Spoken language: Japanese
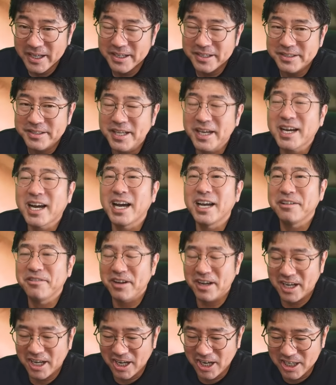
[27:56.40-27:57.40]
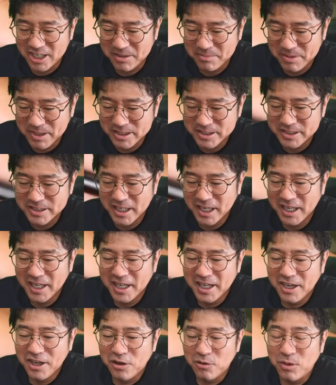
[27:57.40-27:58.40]
世界は変わりました。
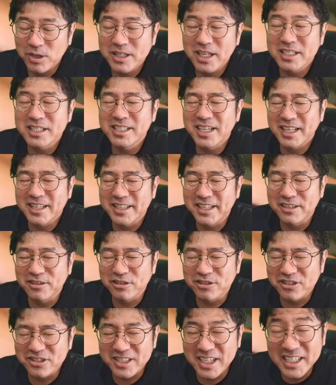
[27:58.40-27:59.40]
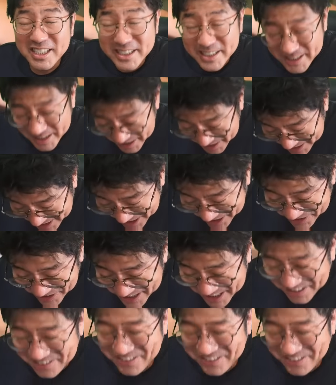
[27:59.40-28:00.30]
私やってること全然変わり